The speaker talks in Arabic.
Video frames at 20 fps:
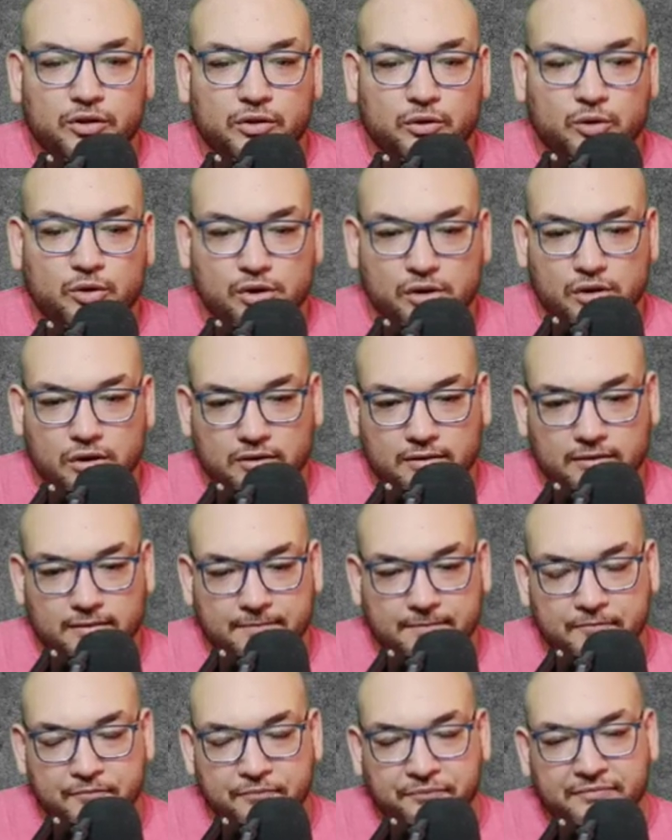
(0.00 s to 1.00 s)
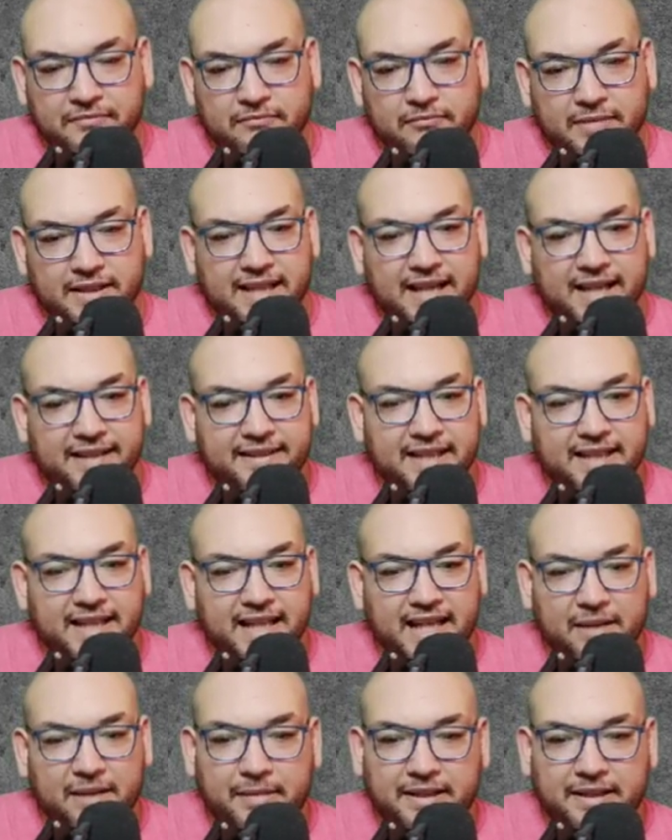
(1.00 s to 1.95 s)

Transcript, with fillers: الحصان بتهدد إيه؟